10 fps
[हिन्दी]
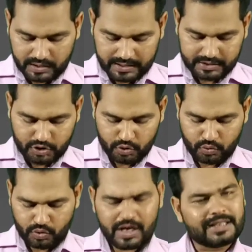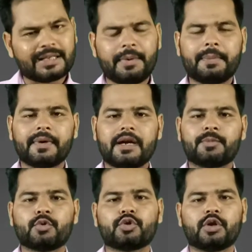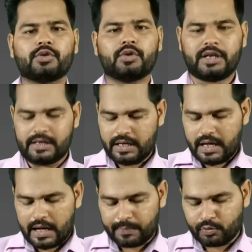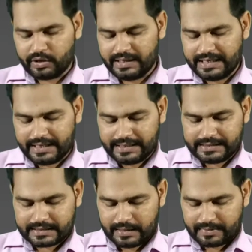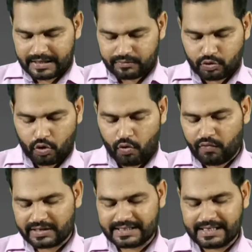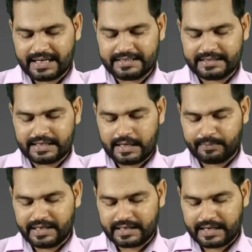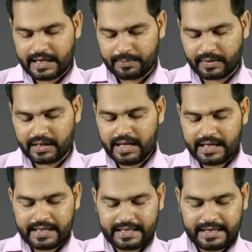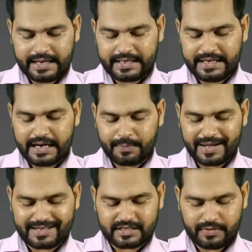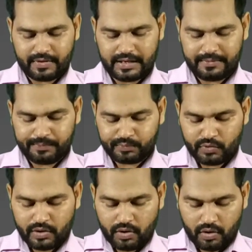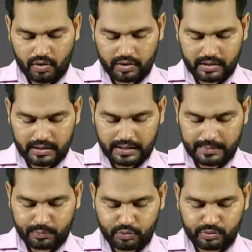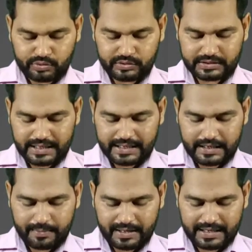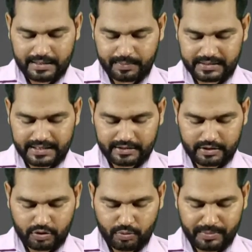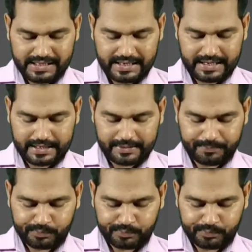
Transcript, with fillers: आजियो सभी पर आपको थोड़ा थोड़ा आपको ये इसका मतलब जो ऑफर चल रहा है जैसा आप देख रहे हैं यहाँ पर कि ग्रेट इंडियन फेस्टिवल और आपको सारे रिवार्ड यहाँ पर देखने के लिए मिल जाएंगे